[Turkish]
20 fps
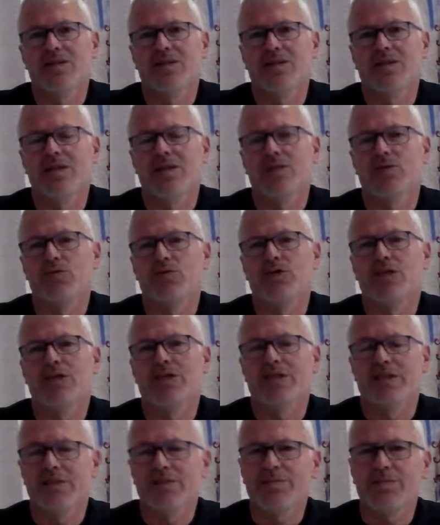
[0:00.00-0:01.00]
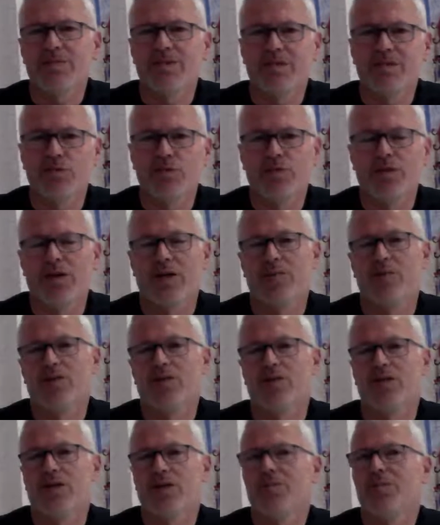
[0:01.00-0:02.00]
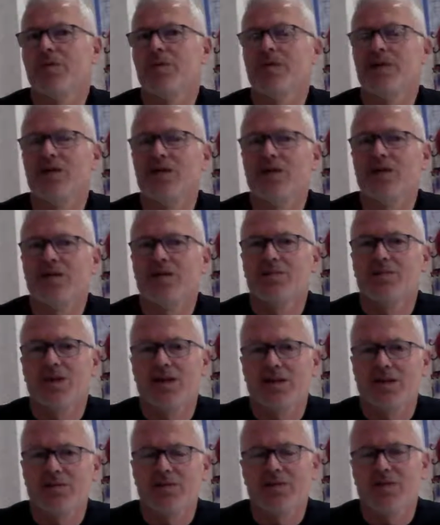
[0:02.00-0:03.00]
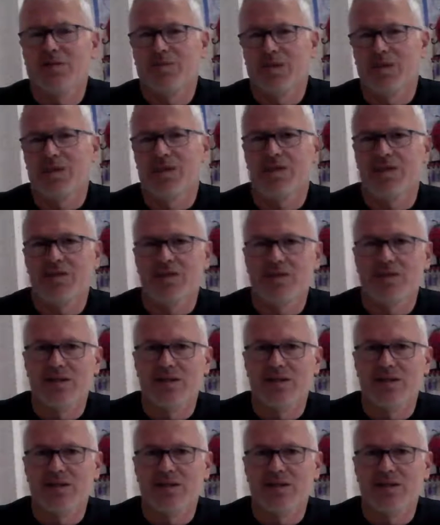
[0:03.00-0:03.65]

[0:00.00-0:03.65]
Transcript: ilk üçe girip süper amatörde bir merhaba demek.